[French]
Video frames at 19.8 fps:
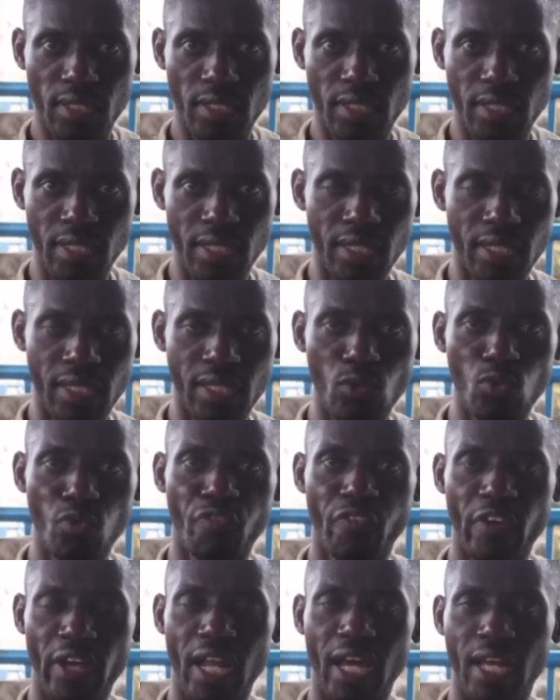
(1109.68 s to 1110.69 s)
qui, qui nous
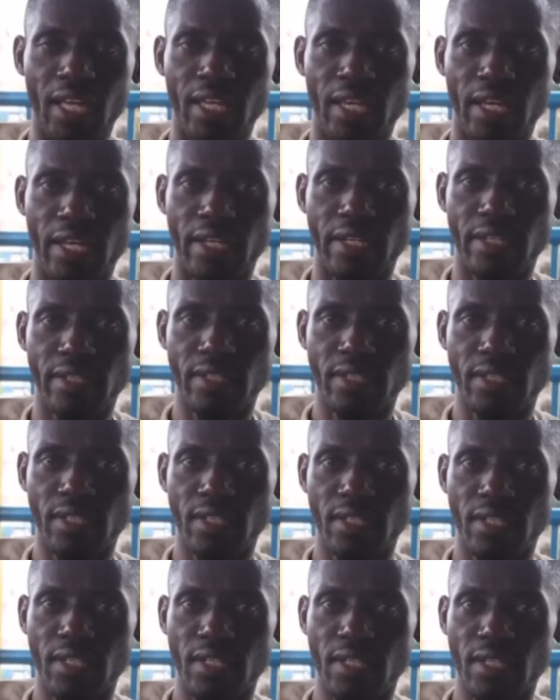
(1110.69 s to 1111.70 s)
fait la guerre,
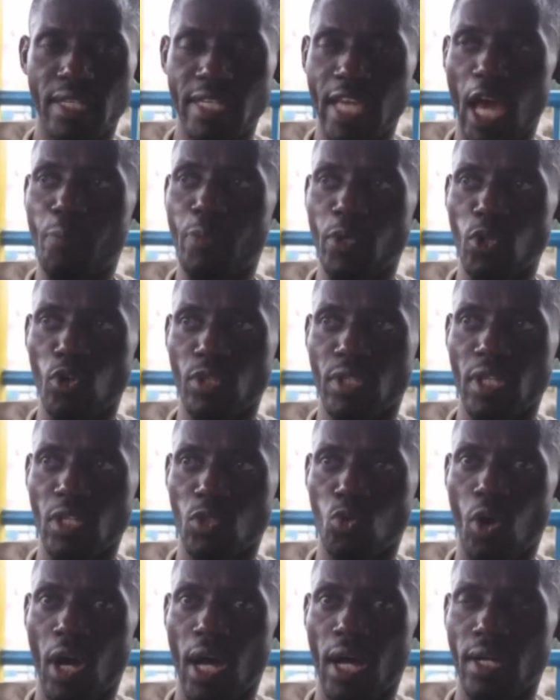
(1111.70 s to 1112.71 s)
qui a pris nos
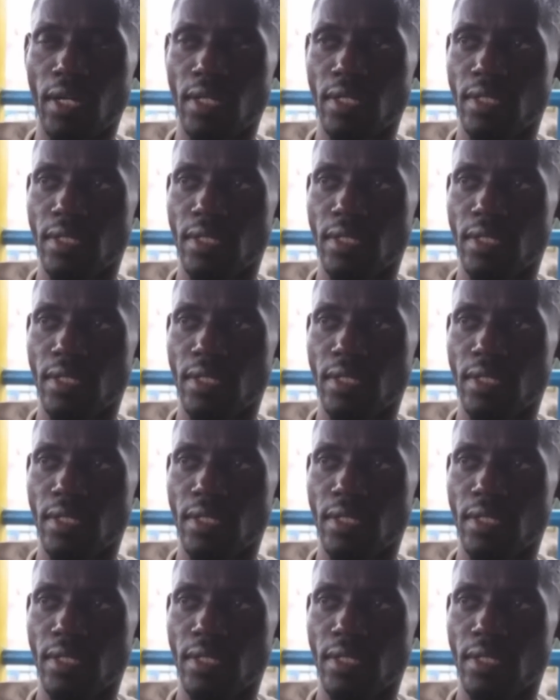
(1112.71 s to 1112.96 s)
territoires,